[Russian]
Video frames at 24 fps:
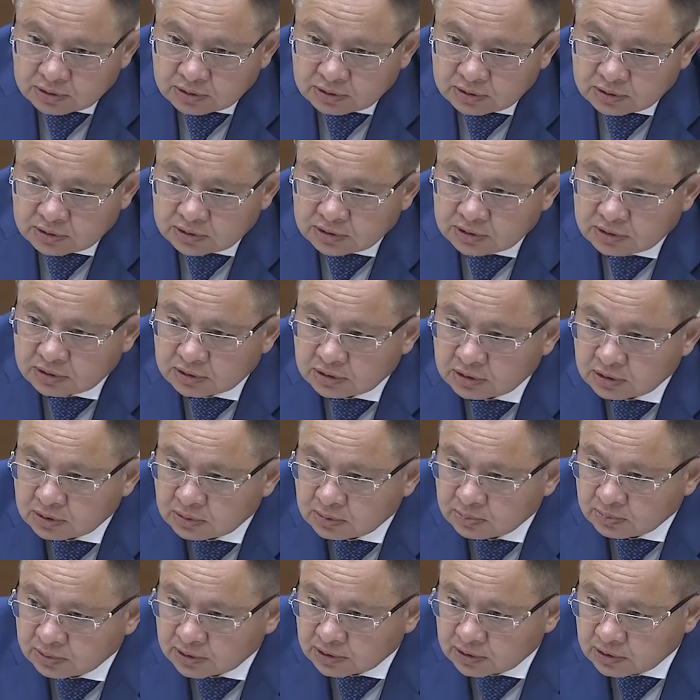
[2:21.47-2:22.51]
Это
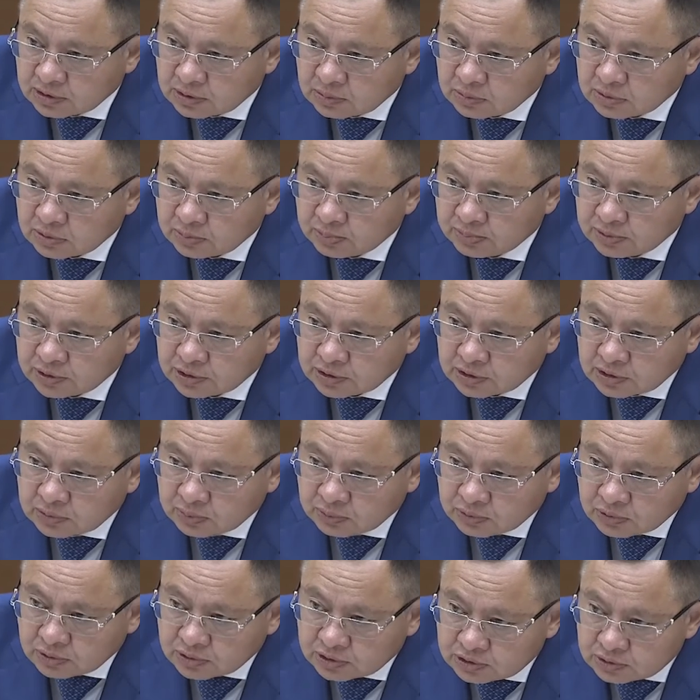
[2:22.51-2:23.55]
программа по
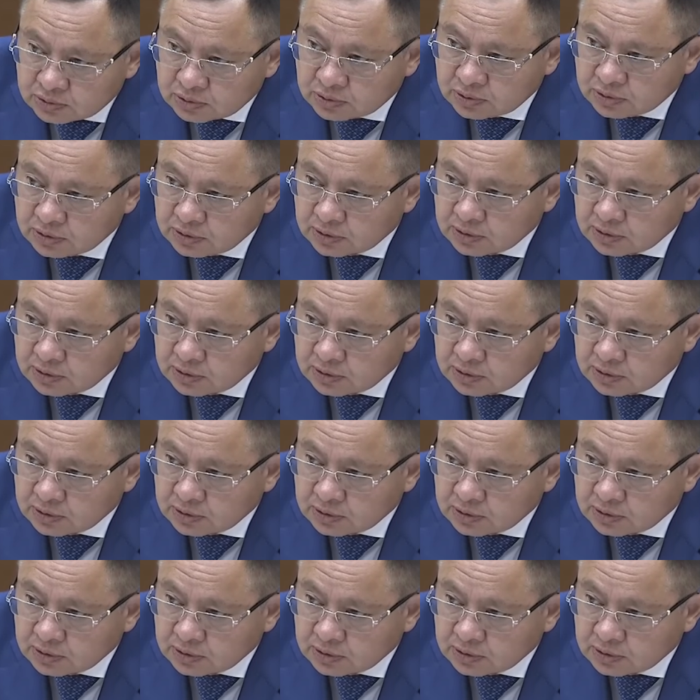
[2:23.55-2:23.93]
Иннополису,